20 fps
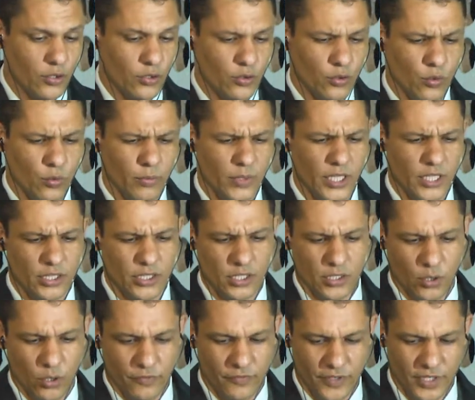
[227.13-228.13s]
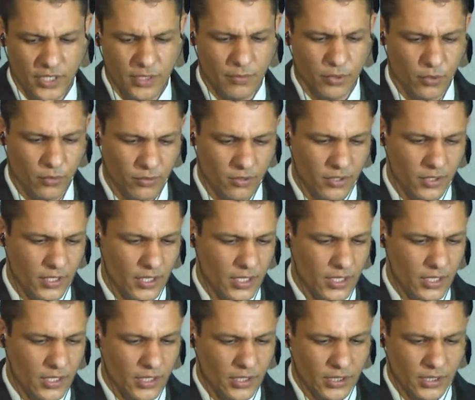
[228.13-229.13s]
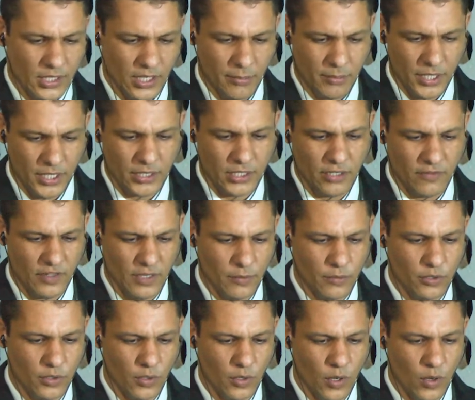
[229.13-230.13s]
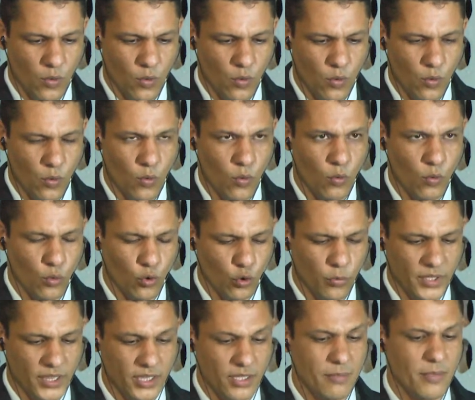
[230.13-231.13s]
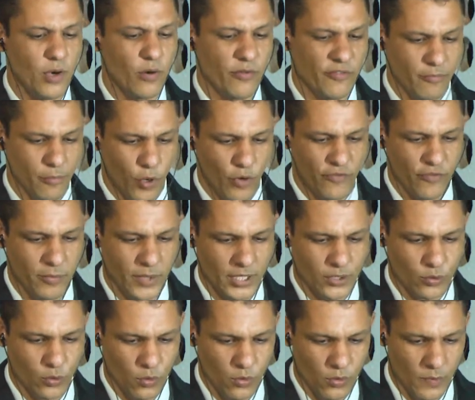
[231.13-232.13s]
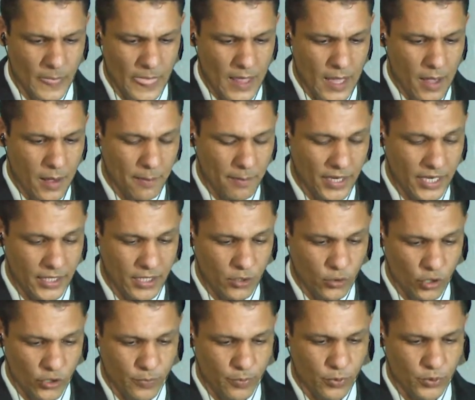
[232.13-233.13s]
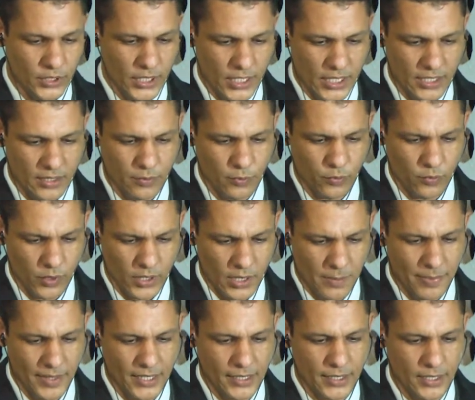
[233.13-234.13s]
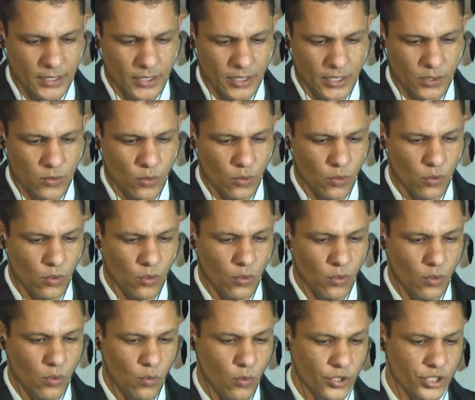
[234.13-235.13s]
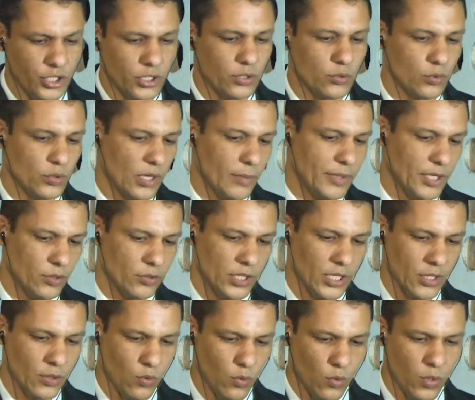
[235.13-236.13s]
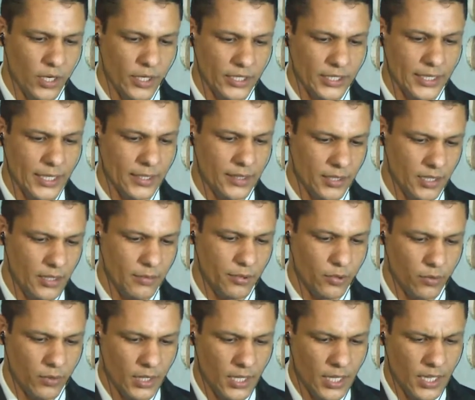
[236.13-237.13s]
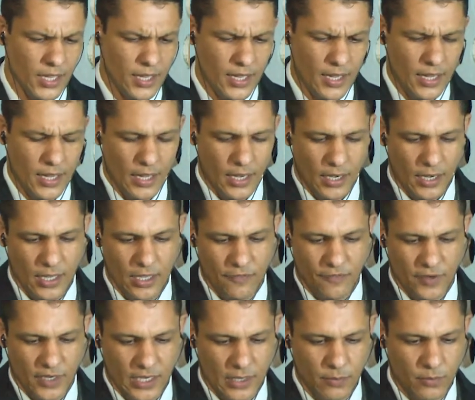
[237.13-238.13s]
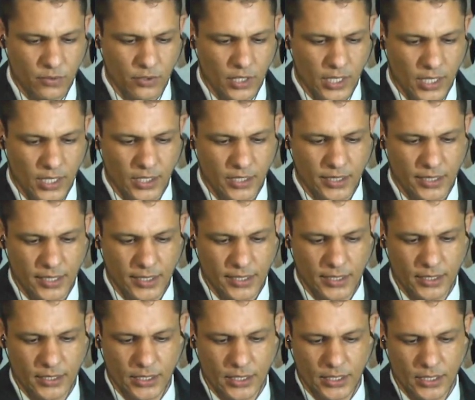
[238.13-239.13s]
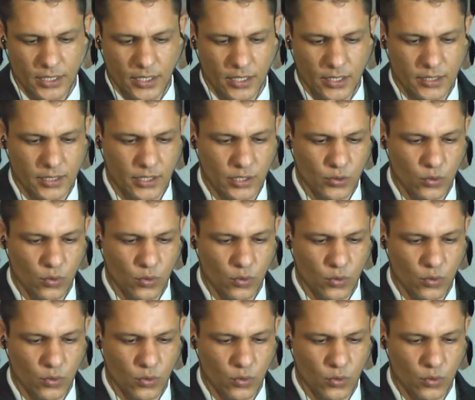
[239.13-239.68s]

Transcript: No mês de novembro, também tivemos, o, o, o clube se movimentou para que nós pudéssemos, em parceria com o Instituto Amigo da Rua, em dezembro, levarmos as 60 crianças